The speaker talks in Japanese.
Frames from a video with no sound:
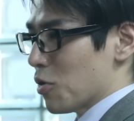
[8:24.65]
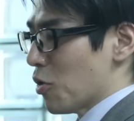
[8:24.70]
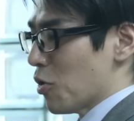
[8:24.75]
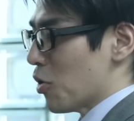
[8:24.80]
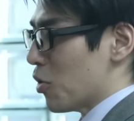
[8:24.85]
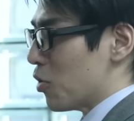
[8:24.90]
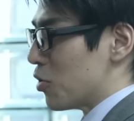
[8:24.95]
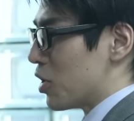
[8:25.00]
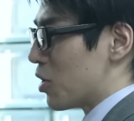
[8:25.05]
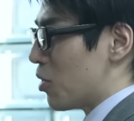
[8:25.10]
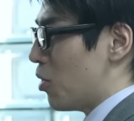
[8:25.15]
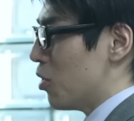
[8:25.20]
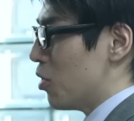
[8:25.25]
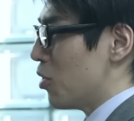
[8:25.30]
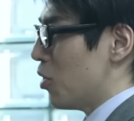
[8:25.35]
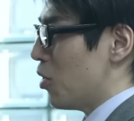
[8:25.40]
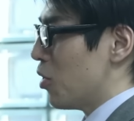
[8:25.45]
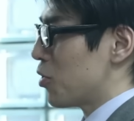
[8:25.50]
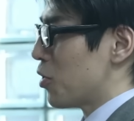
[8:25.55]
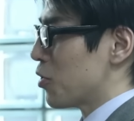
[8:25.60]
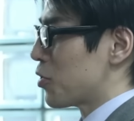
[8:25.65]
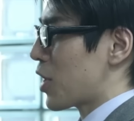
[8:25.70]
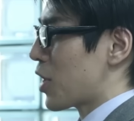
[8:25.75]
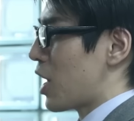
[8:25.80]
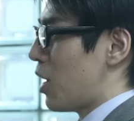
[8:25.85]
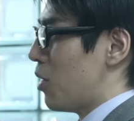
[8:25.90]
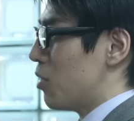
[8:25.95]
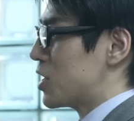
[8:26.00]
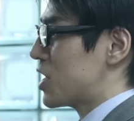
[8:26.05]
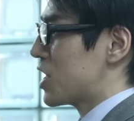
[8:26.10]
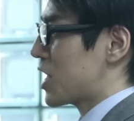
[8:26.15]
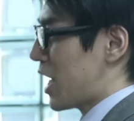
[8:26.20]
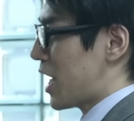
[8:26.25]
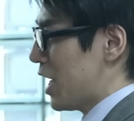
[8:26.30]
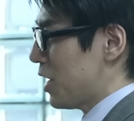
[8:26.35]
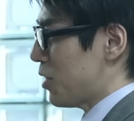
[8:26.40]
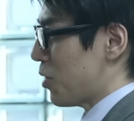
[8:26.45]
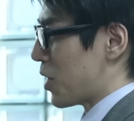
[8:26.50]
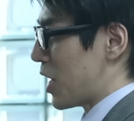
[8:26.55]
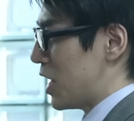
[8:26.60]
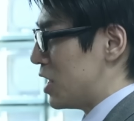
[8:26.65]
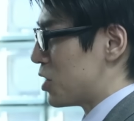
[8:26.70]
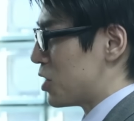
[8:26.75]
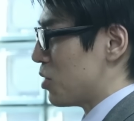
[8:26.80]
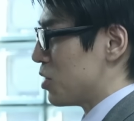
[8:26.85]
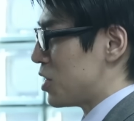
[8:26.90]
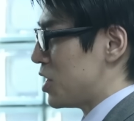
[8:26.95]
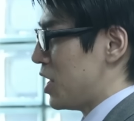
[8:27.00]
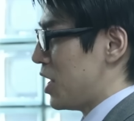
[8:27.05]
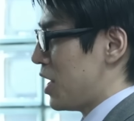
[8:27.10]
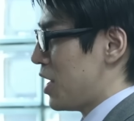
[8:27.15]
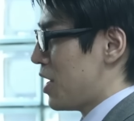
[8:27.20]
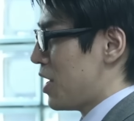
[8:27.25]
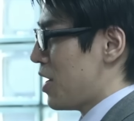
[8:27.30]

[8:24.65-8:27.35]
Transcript: のように行動をとったかをしっかりと検証し